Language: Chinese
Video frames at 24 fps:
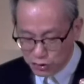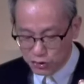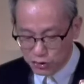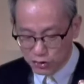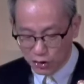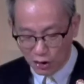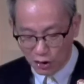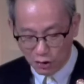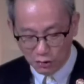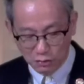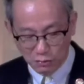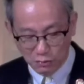遵
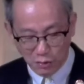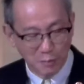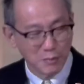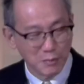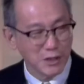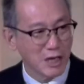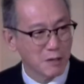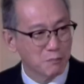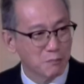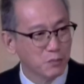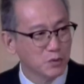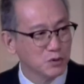守，
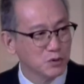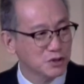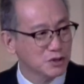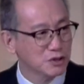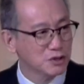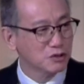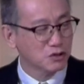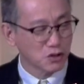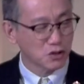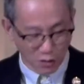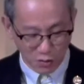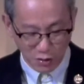我们也不
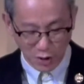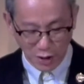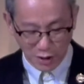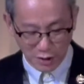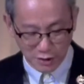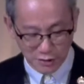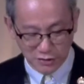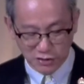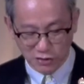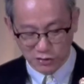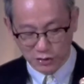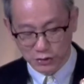知
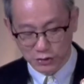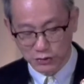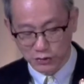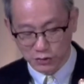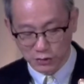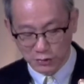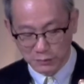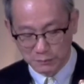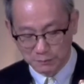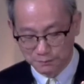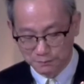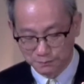从何着
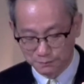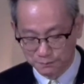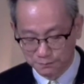手。